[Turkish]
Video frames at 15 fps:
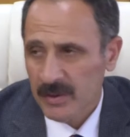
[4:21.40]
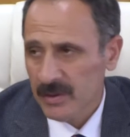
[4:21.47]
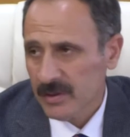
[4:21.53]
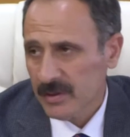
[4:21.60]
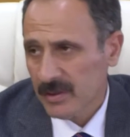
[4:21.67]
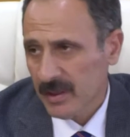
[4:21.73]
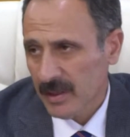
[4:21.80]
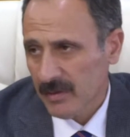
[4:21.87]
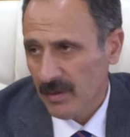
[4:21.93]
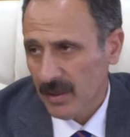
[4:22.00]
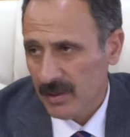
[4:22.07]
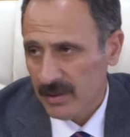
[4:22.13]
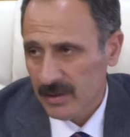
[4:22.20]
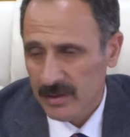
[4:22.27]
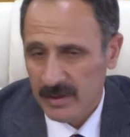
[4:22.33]
bir şey
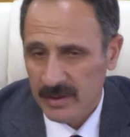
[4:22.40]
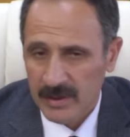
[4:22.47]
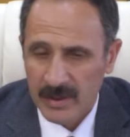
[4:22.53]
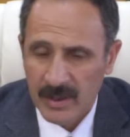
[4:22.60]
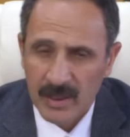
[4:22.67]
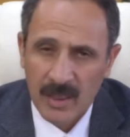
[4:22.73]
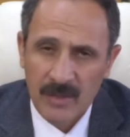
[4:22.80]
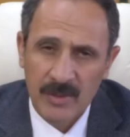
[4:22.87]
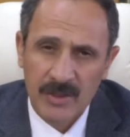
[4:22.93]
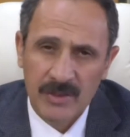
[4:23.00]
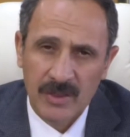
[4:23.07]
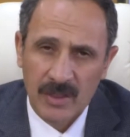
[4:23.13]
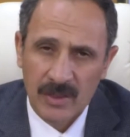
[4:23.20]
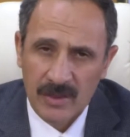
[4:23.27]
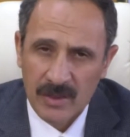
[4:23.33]
var. E, rekabet
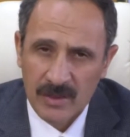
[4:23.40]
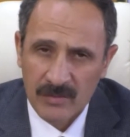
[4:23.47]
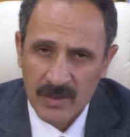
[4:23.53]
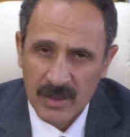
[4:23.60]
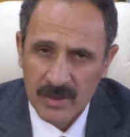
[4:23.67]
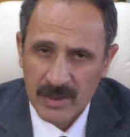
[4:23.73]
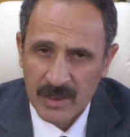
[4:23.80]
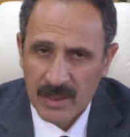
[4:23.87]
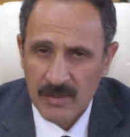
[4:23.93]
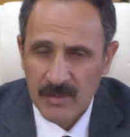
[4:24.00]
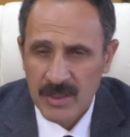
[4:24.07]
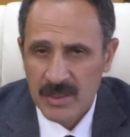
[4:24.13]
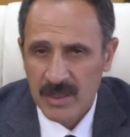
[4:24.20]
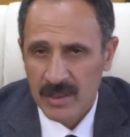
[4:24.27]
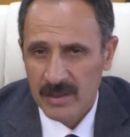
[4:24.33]
şartları var.
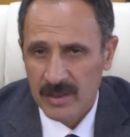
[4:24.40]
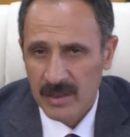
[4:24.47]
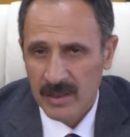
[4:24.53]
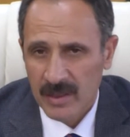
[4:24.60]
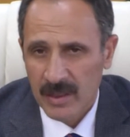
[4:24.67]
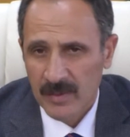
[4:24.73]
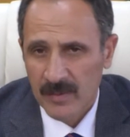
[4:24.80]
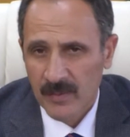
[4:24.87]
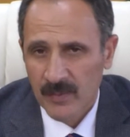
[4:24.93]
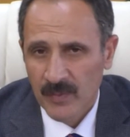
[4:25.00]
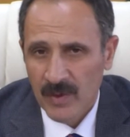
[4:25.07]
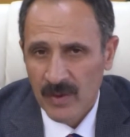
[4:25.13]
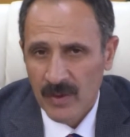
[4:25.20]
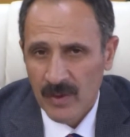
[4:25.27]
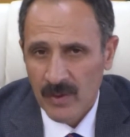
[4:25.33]
Rekabet şartlarına
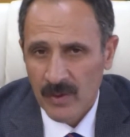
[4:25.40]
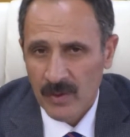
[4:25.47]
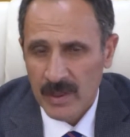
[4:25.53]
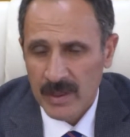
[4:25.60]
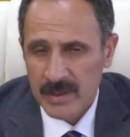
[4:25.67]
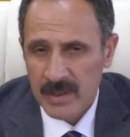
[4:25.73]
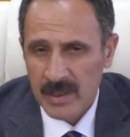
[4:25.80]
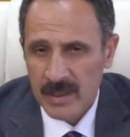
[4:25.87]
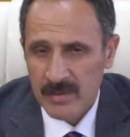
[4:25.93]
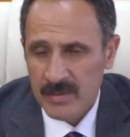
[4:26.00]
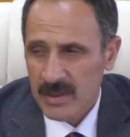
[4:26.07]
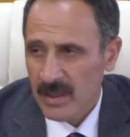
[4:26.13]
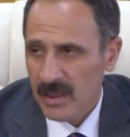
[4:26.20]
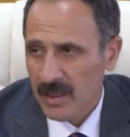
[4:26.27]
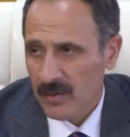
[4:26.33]

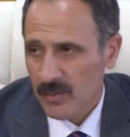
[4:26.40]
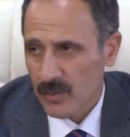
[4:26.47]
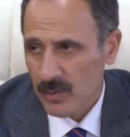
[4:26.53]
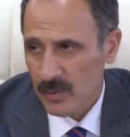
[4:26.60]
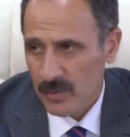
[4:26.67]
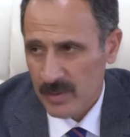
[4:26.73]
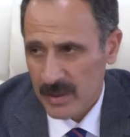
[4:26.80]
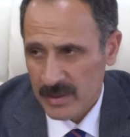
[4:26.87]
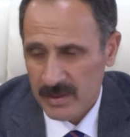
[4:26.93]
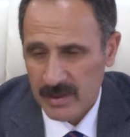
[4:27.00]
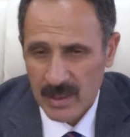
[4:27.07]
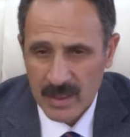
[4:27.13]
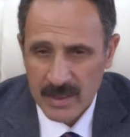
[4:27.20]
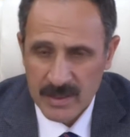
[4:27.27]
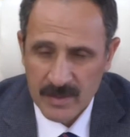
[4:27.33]
öğrencilerimizin ayak
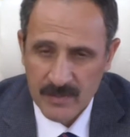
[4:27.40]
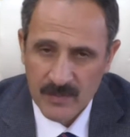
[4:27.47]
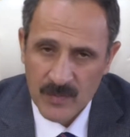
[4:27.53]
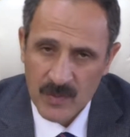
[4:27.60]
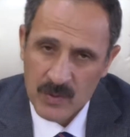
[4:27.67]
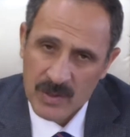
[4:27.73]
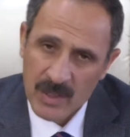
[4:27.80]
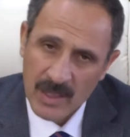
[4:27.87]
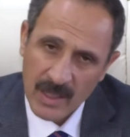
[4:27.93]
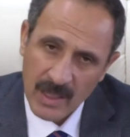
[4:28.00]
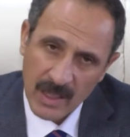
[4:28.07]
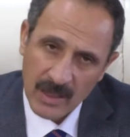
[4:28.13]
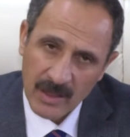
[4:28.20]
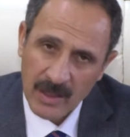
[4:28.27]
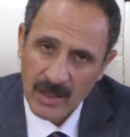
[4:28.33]
uydurması lazım. Özellikle
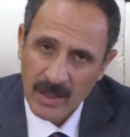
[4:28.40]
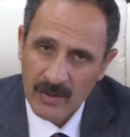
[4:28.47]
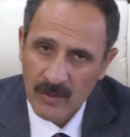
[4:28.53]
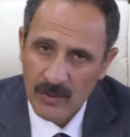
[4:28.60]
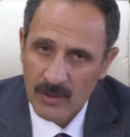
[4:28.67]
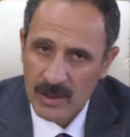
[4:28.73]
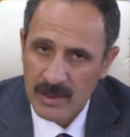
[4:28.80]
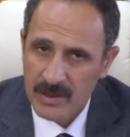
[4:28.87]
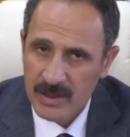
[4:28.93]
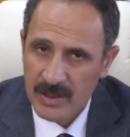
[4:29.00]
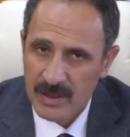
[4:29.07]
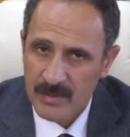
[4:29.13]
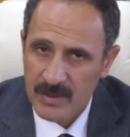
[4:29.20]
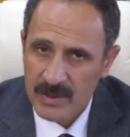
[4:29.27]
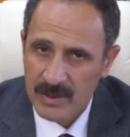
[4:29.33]
yeni gelen
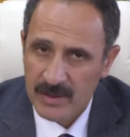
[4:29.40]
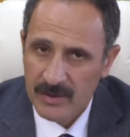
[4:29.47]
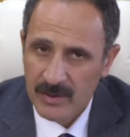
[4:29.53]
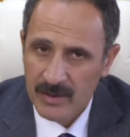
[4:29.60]
öğrencilerimiz